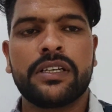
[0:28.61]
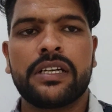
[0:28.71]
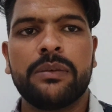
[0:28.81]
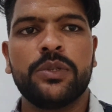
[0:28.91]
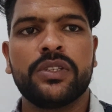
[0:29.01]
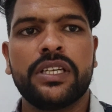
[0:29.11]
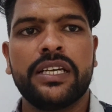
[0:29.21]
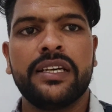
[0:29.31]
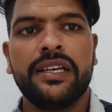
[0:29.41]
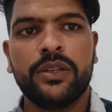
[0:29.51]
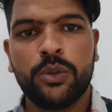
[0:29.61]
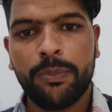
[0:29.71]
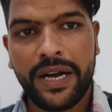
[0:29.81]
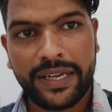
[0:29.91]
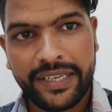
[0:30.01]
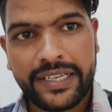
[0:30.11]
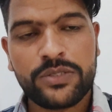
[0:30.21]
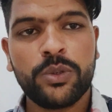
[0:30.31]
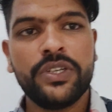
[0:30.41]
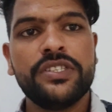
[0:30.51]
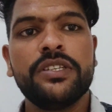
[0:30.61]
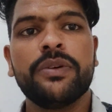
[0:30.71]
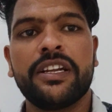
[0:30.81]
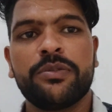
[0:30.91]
ख़राब होता है तो बाकी का जो ईजी वाला